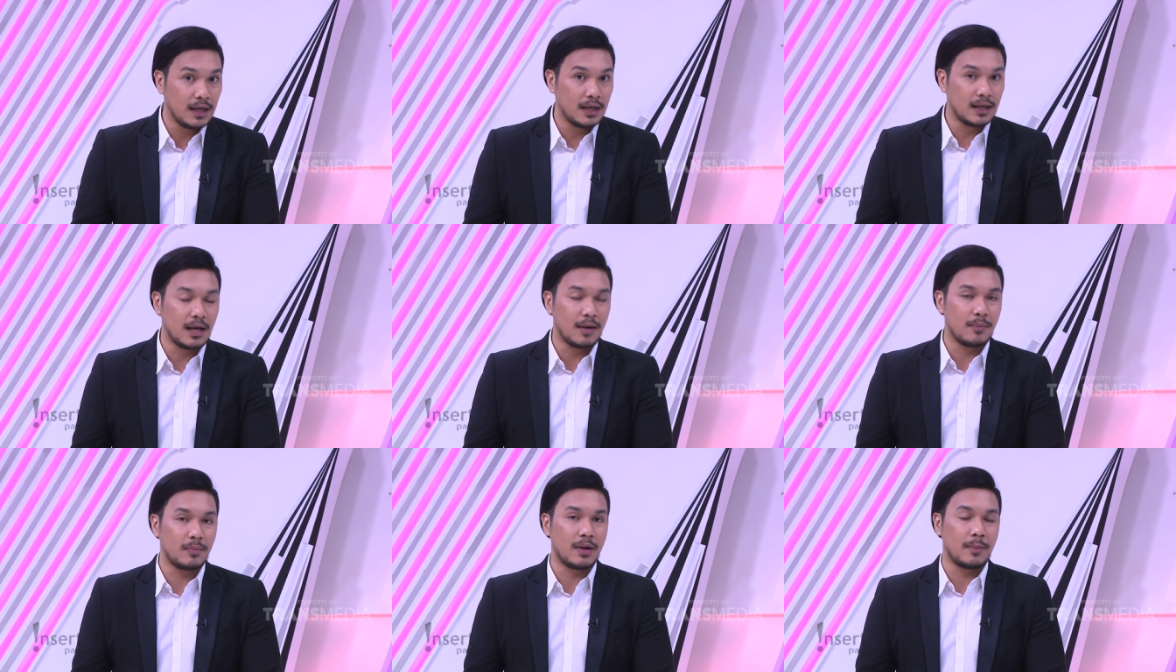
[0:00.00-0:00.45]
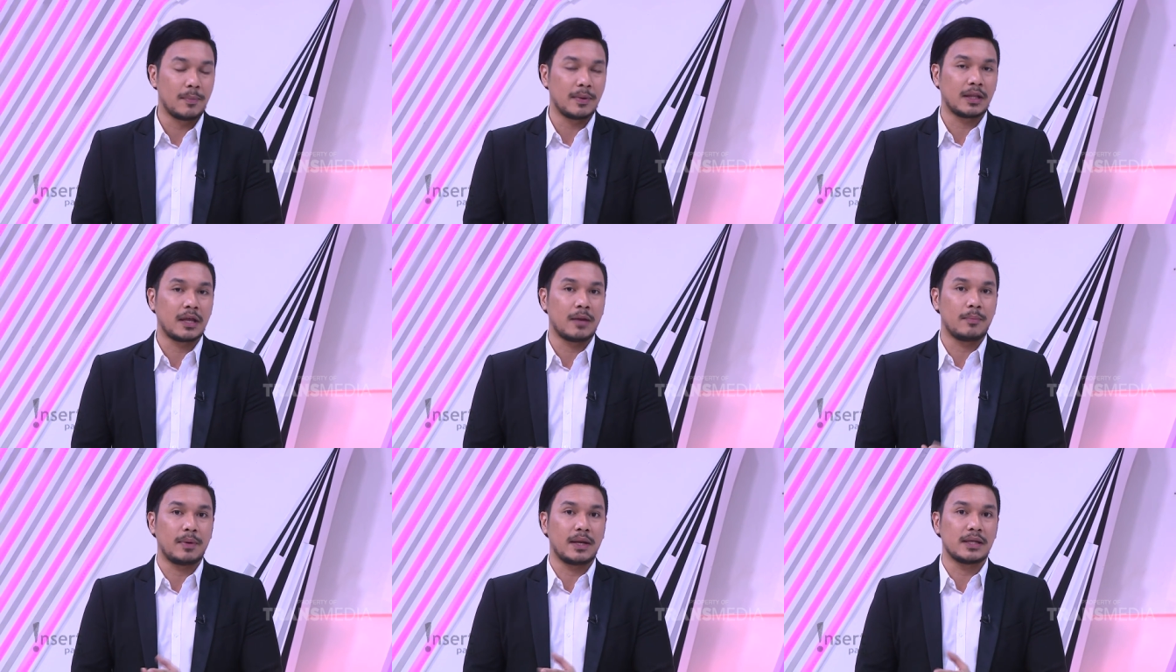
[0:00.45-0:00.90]
yang mendapatkan
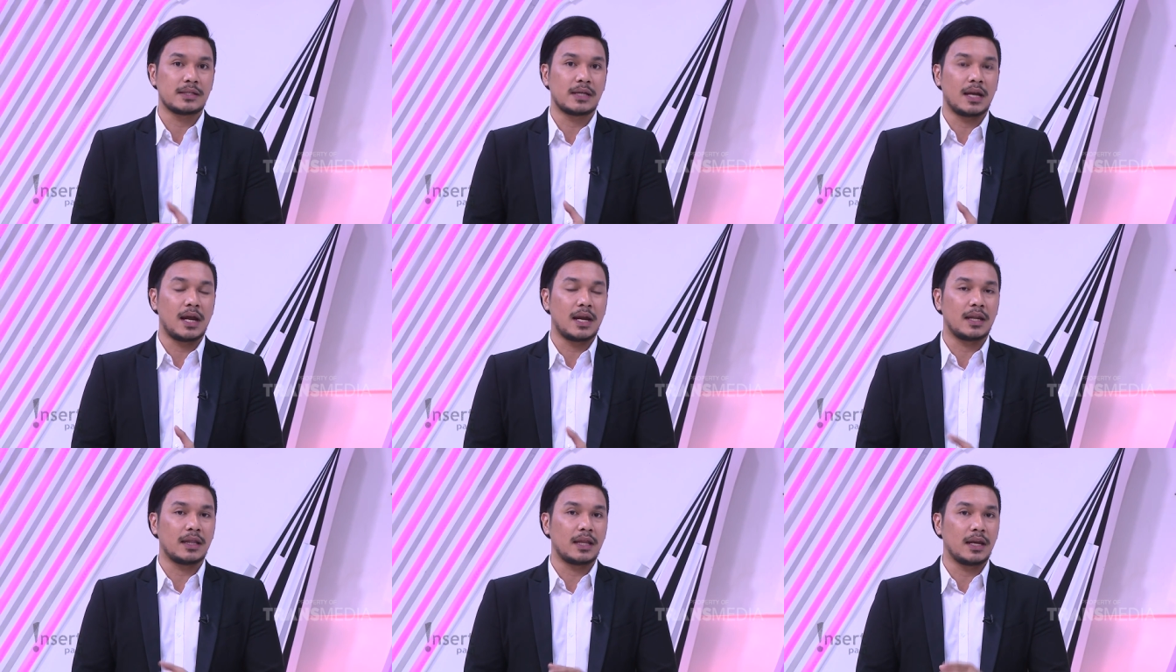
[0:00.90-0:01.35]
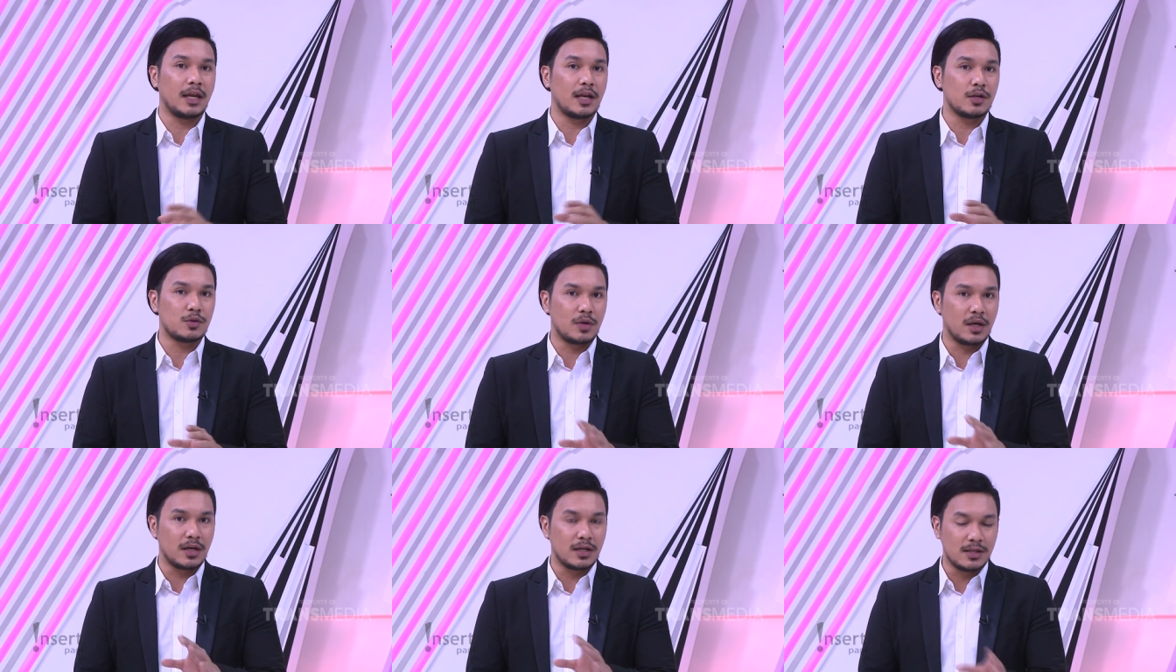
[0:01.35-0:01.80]
pelecehan karena tadi kan sudah
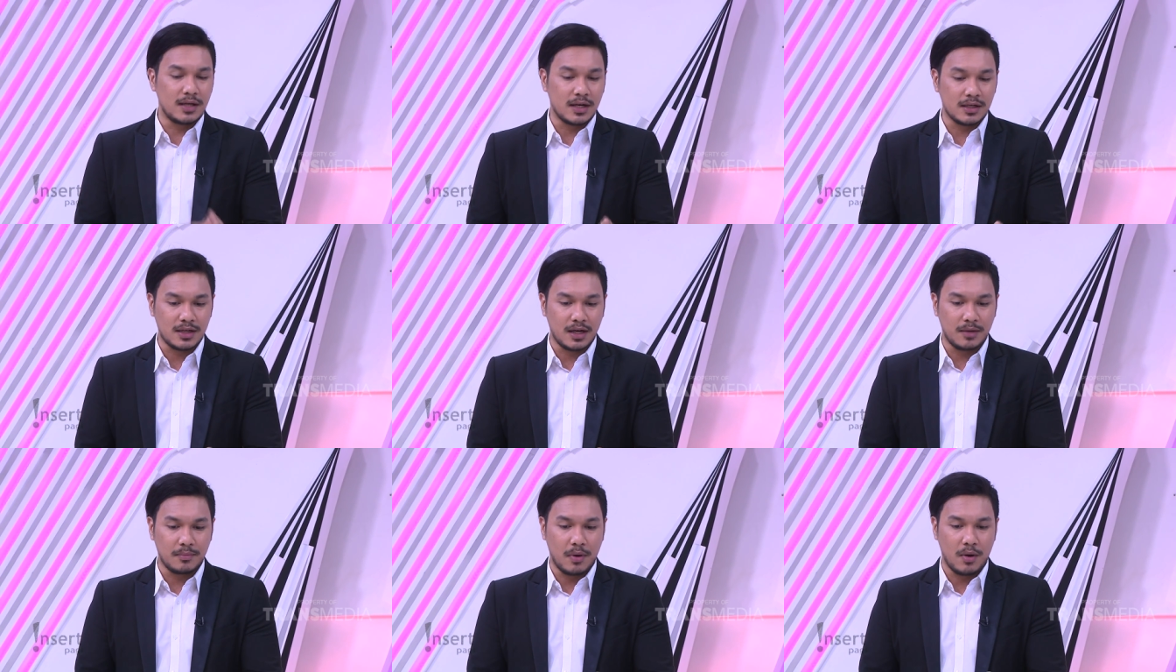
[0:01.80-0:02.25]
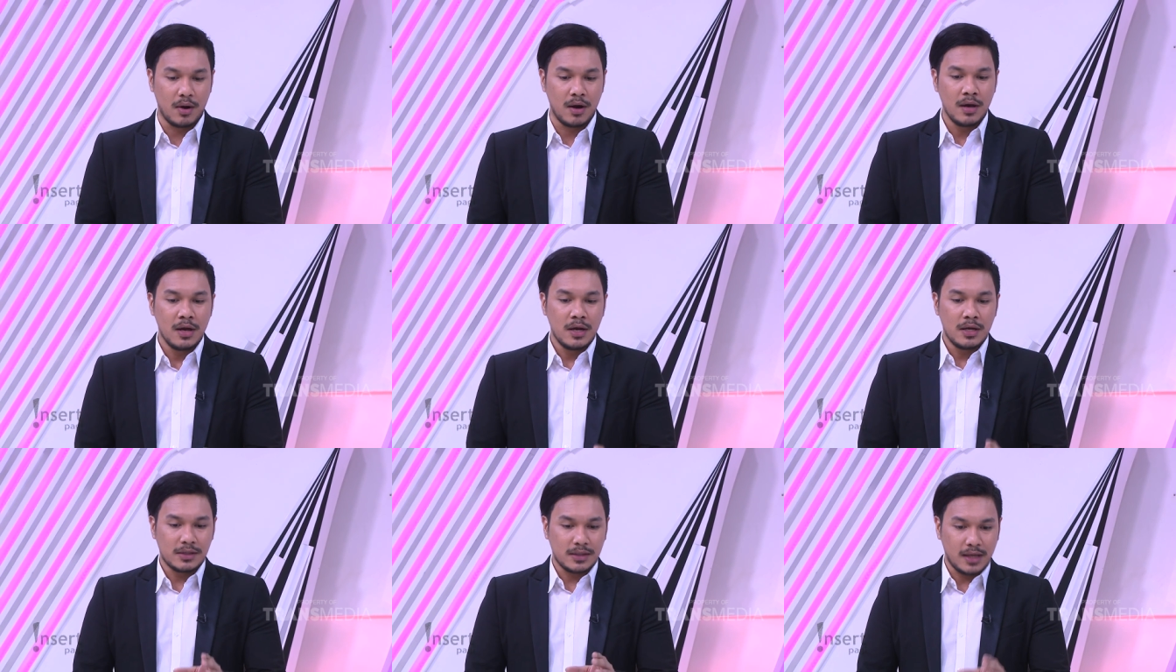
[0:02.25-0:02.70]
dijelaskan bahwa
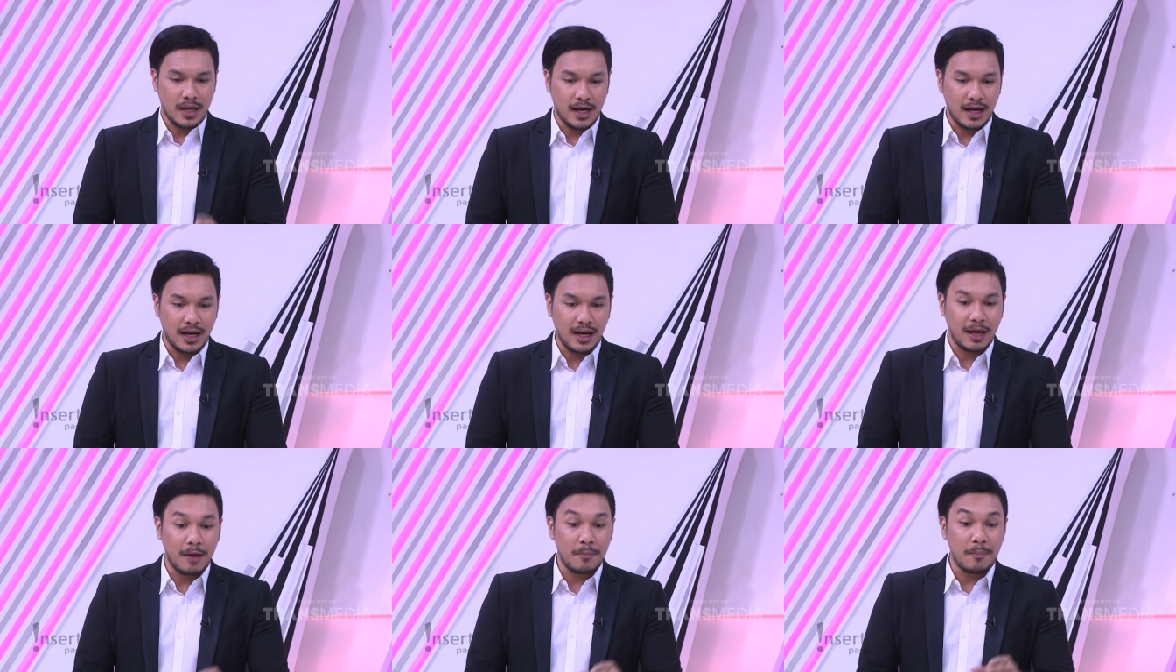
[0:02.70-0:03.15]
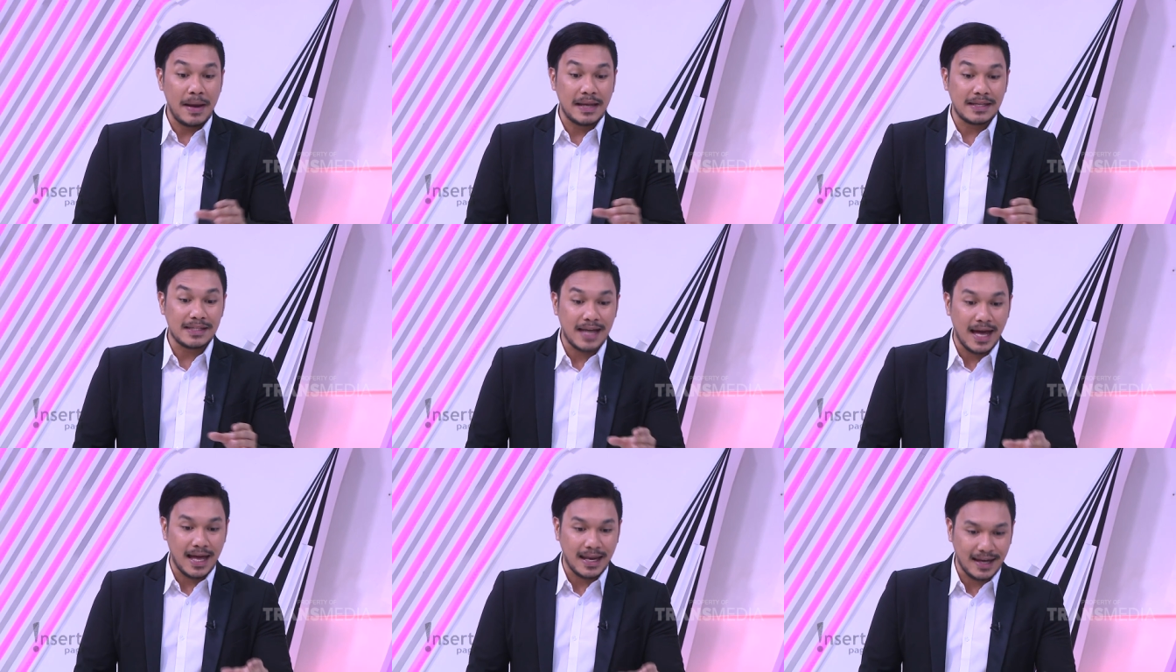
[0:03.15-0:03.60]
Ada sekarang lagi
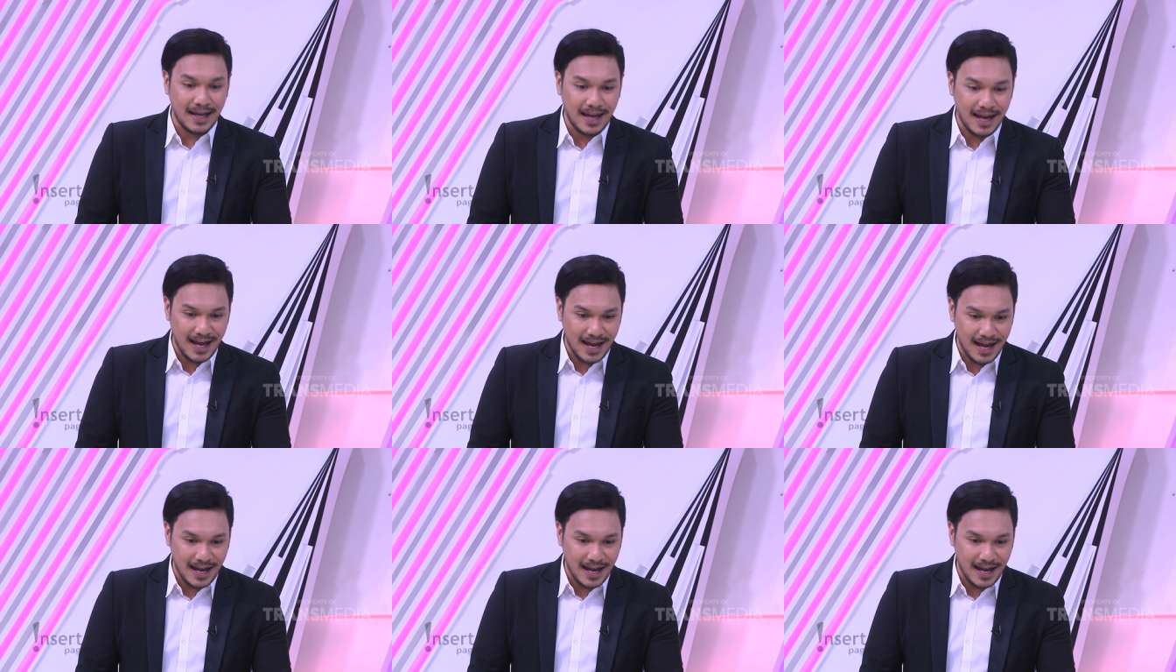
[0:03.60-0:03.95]
pacaran, ya